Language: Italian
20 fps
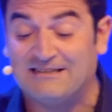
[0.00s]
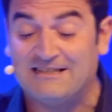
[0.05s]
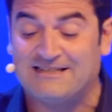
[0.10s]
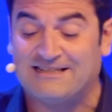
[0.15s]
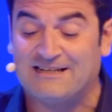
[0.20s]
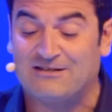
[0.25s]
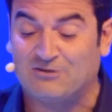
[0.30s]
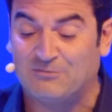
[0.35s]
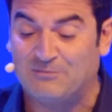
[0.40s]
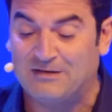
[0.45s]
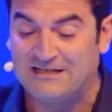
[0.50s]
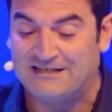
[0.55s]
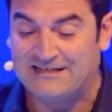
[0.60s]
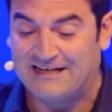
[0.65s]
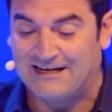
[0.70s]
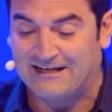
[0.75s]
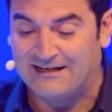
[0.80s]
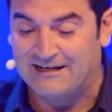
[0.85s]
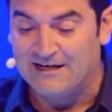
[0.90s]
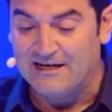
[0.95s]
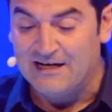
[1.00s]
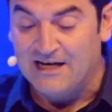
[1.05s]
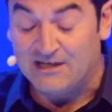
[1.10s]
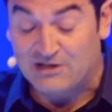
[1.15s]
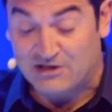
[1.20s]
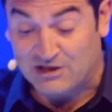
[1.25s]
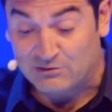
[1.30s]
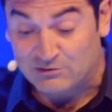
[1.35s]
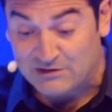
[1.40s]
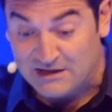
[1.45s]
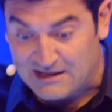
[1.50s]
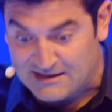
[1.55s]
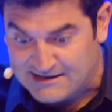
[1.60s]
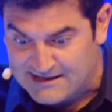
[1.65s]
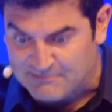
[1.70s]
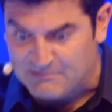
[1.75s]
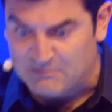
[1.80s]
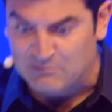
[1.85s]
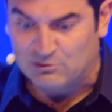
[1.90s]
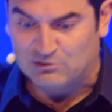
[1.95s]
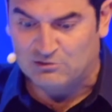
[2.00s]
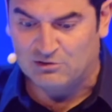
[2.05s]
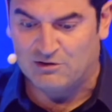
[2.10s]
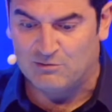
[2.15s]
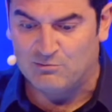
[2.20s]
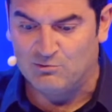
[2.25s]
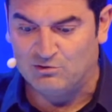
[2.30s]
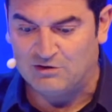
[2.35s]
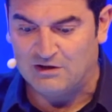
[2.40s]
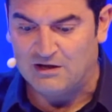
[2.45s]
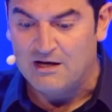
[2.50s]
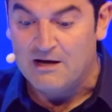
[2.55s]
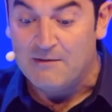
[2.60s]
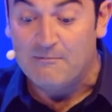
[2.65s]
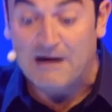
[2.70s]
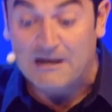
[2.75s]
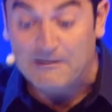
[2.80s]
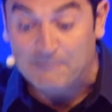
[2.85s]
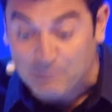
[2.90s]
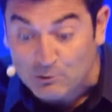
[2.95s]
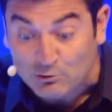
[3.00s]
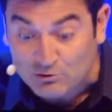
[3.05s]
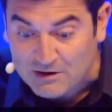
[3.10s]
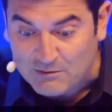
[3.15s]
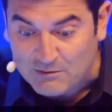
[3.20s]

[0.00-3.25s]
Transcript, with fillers: distretto militare e c'erano degli esami molto temuti, ma il più